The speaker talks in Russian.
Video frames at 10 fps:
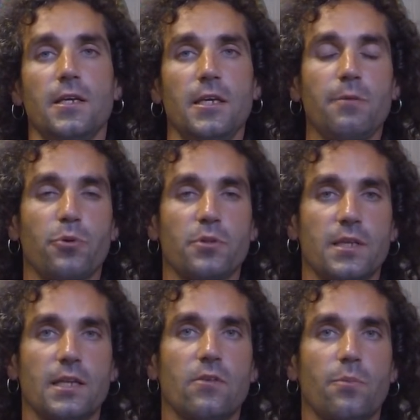И после
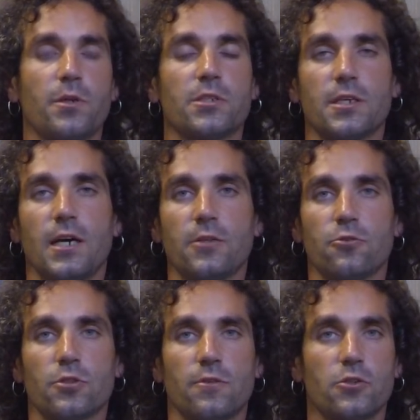этого поджигать
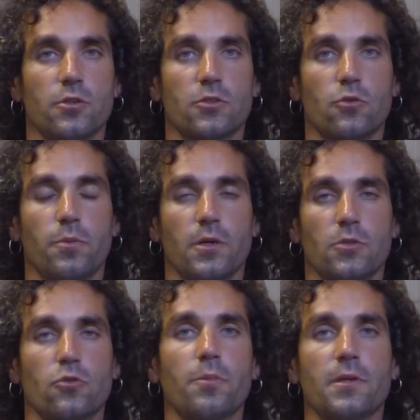уже вашу растопку.
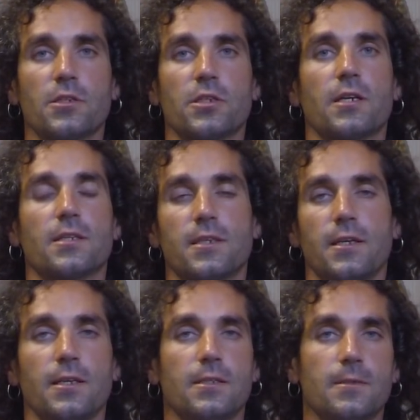Растопка должна разгореться.